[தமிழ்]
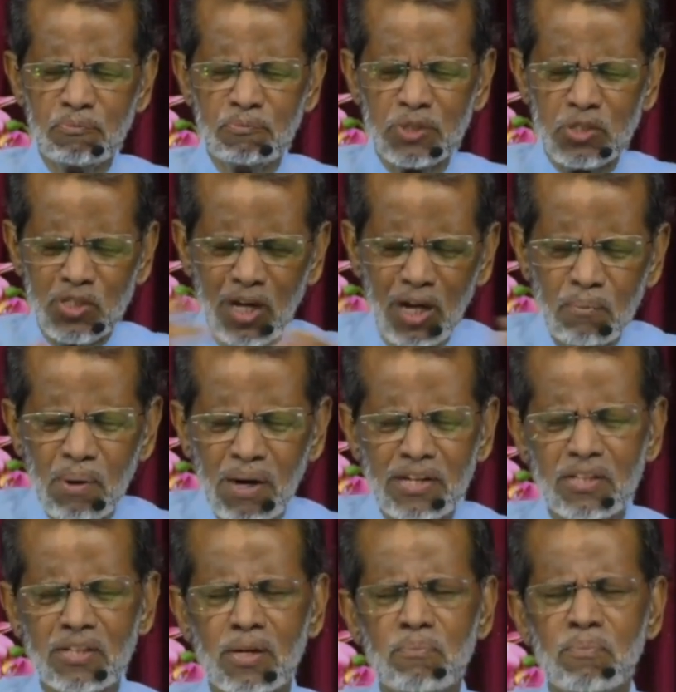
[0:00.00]

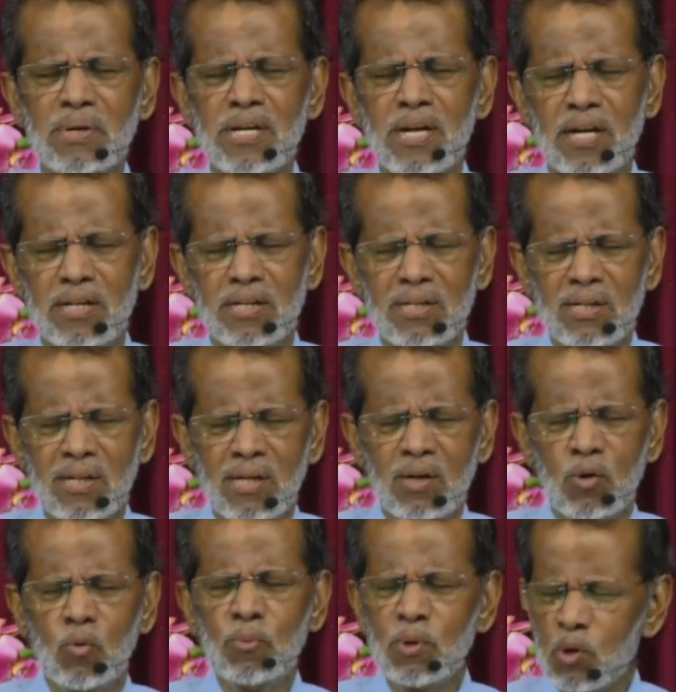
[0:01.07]
விஸ்தாரமாக்கி தரும்படியாய்
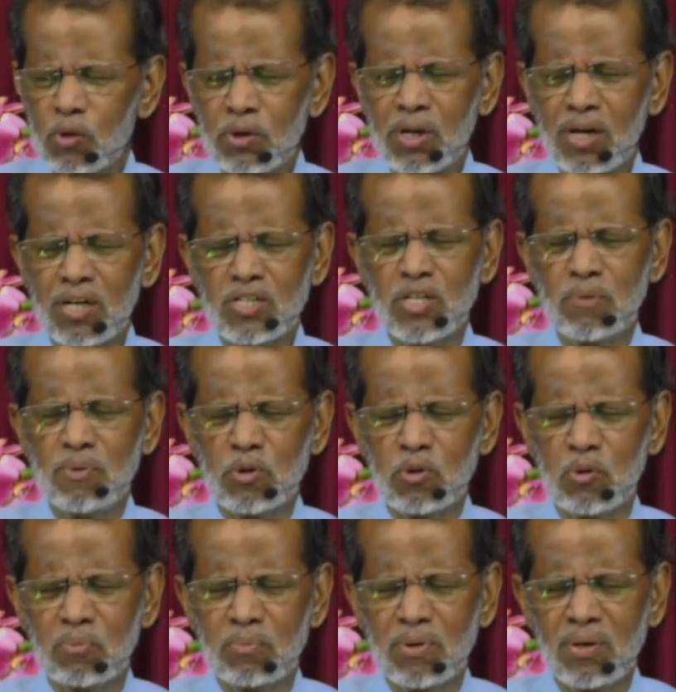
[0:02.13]
உண்மை நோக்கி நாங்கள்
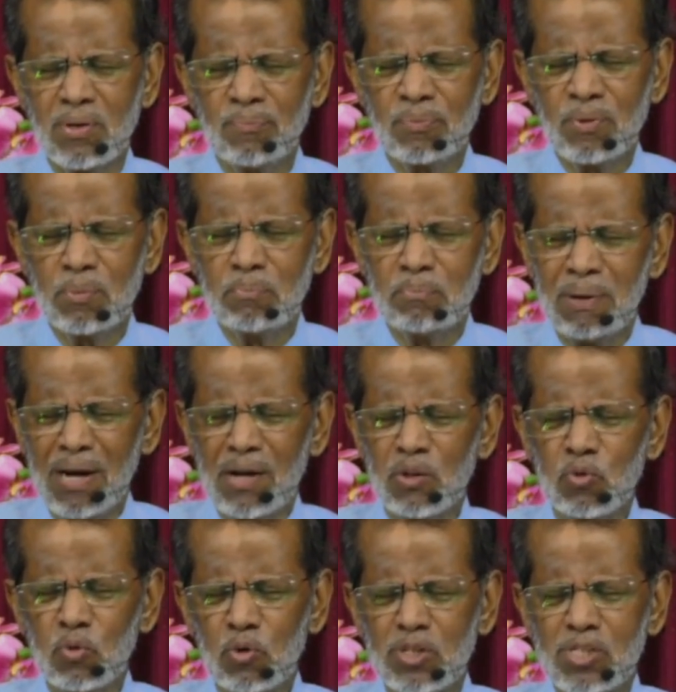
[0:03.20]
ஜெபிக்கிறோம்
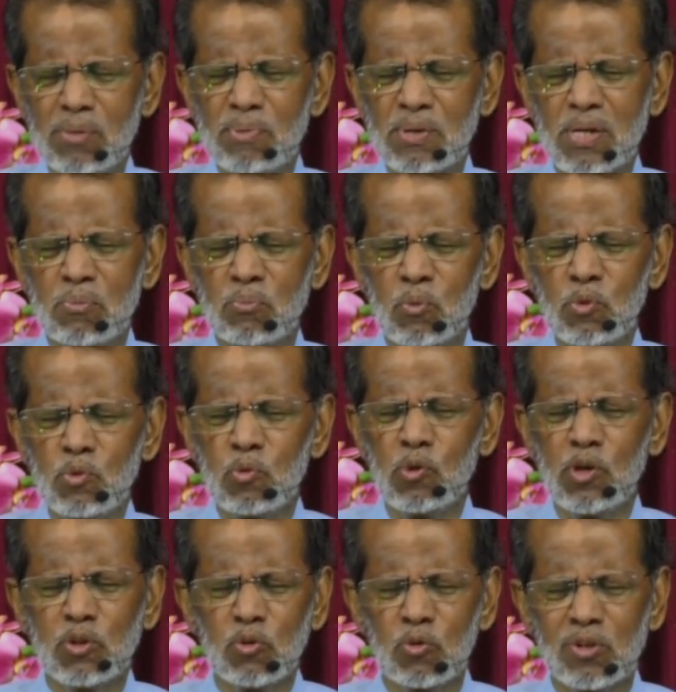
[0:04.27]
பாரத்தோடு ஜெபிக்க முழு
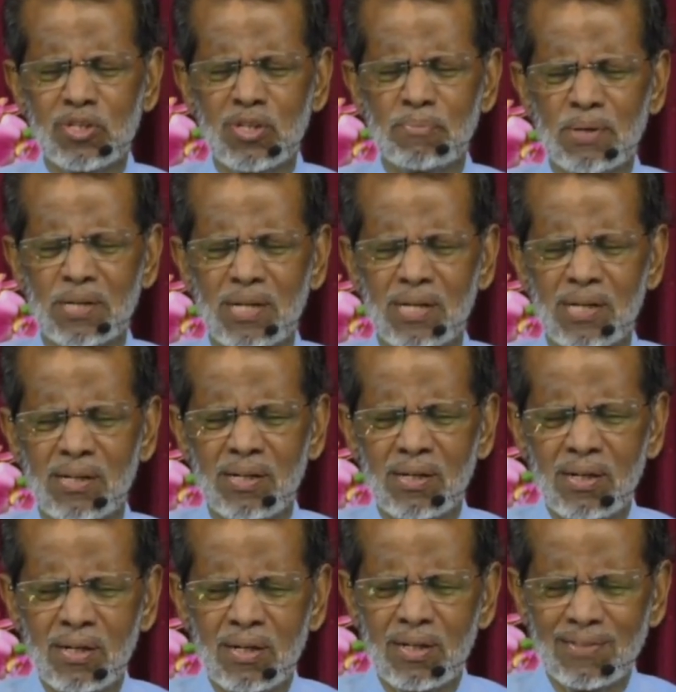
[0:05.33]
உள்ளத்தோடு ஜெபிக்க
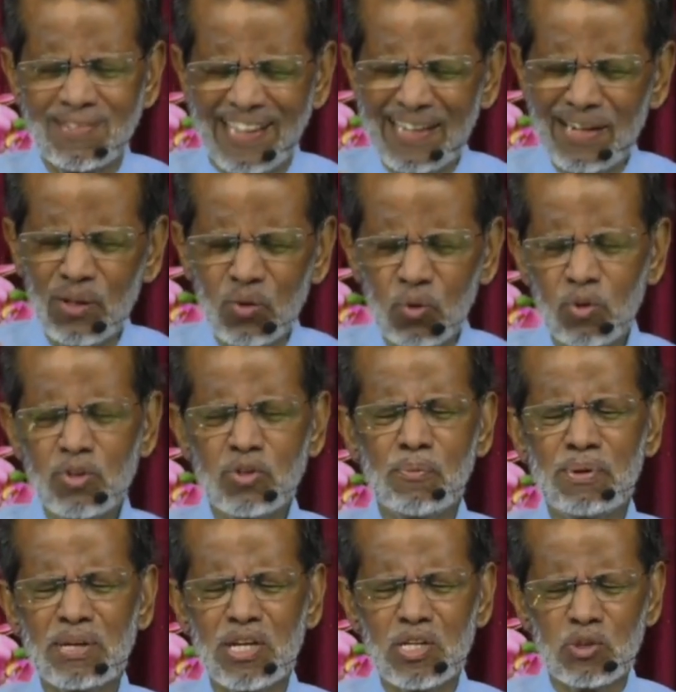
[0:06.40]
தைரியத்தோடு
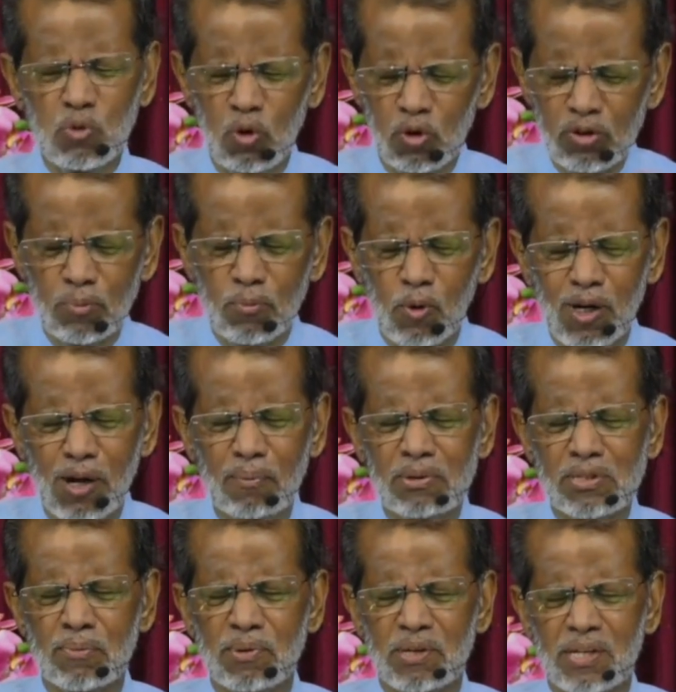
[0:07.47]
ஜபிக்க சோர்ந்து
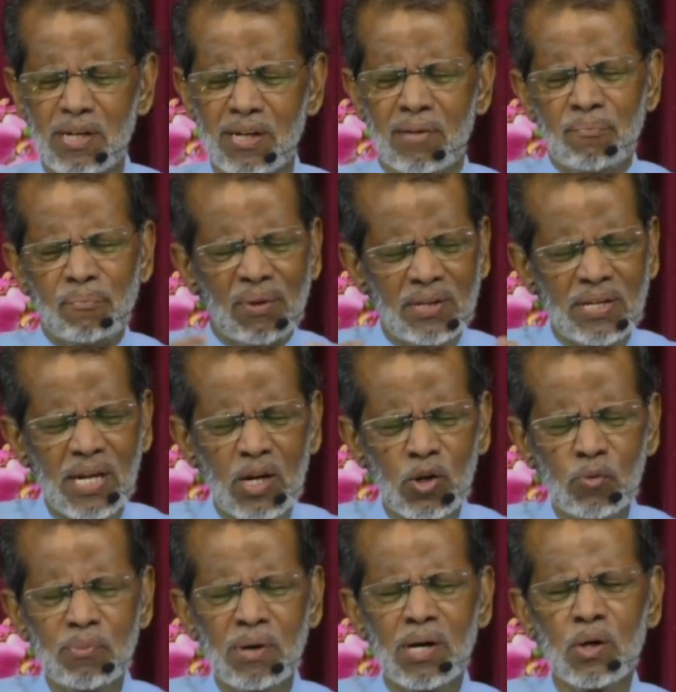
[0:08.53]
போகாமல் ஜபிக்க
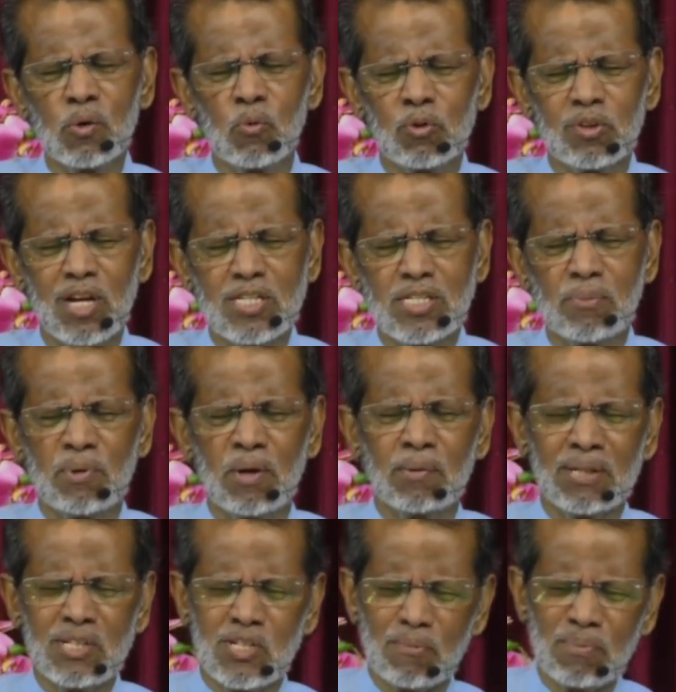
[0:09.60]
எனக்கும் எங்களுக்கும் ஒத்தாசை பண்ண
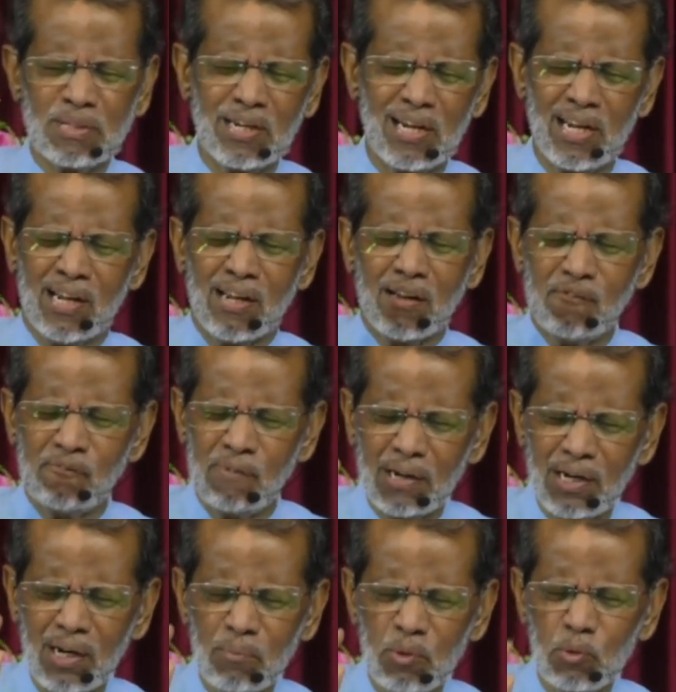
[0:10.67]
அந்த ஜபத்தில்
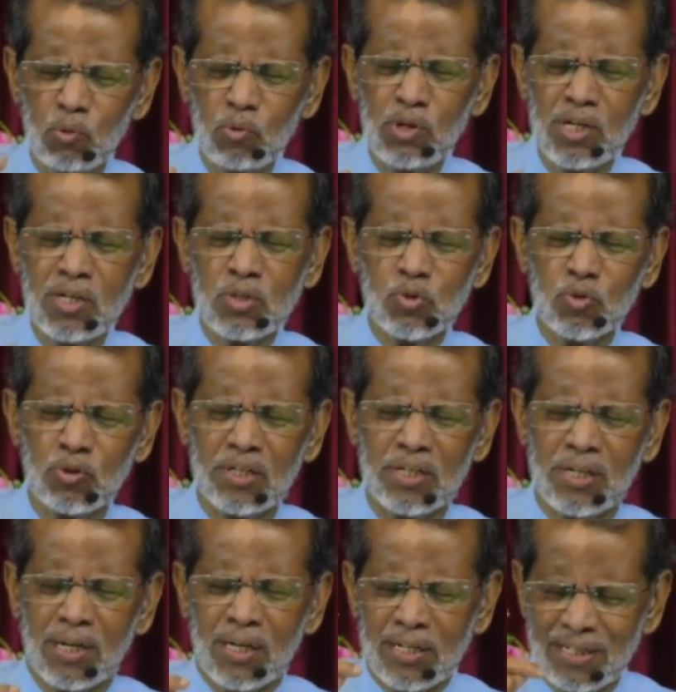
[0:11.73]
வல்லமை உண்டு என்று சொல்லி
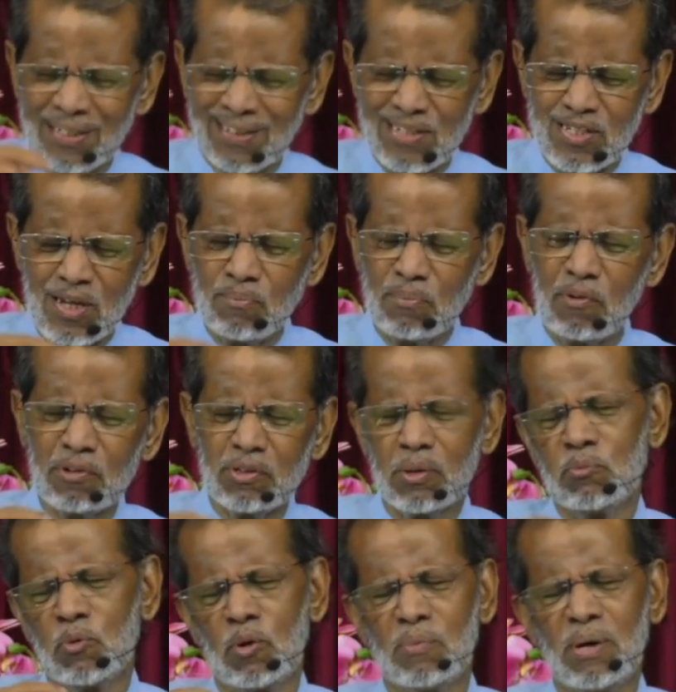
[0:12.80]
இந்த
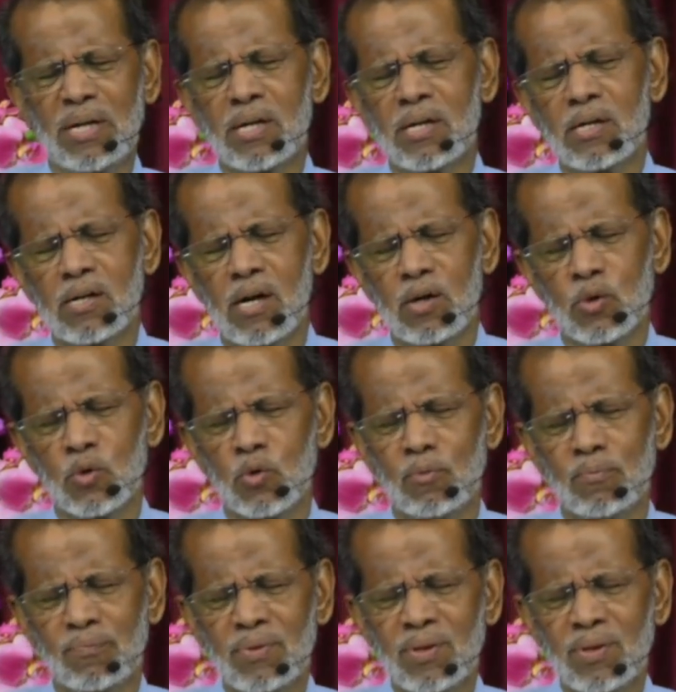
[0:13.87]
சம்பவத்தின் மூலமாக நாங்கள் காண்கிறோம்